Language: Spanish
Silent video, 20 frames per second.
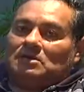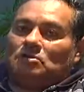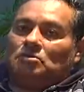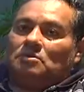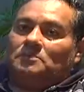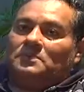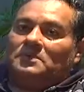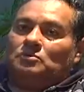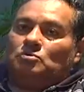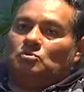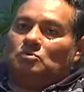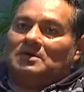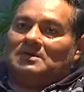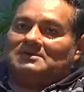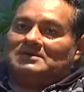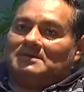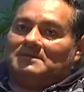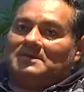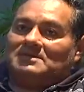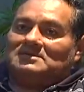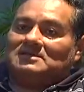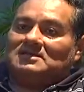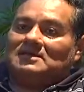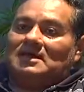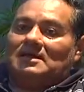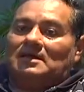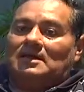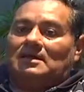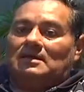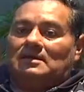desarrollo pinturas a base
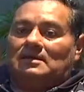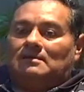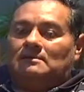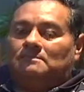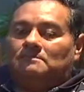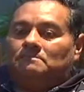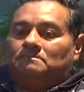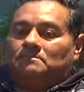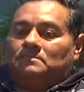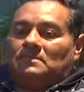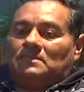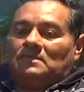de arena.